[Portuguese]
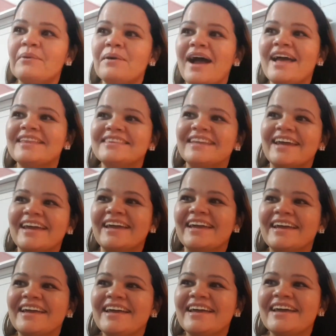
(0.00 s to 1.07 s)
Ué,
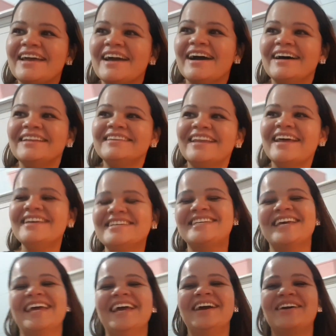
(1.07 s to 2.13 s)
André? André
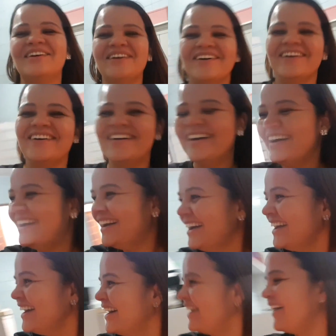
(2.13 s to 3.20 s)
chegou.
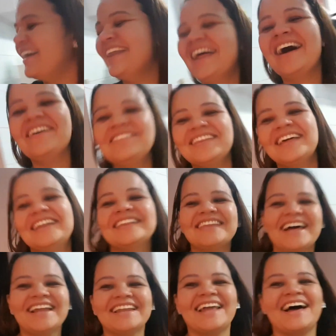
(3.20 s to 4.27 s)
Olha lá onde ele
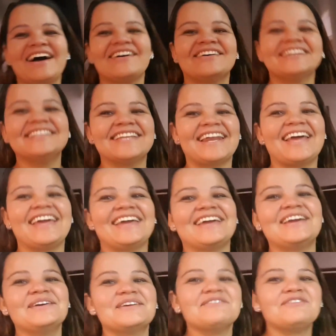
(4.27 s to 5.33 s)
tá lá, o André.
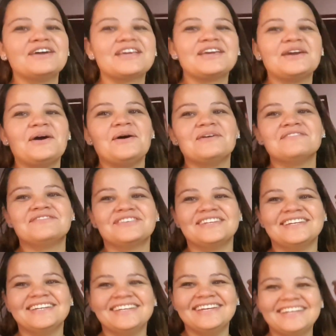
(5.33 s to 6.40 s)
O que foi que
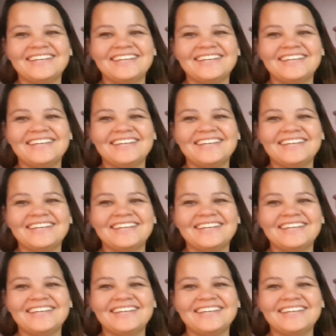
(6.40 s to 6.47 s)
houve?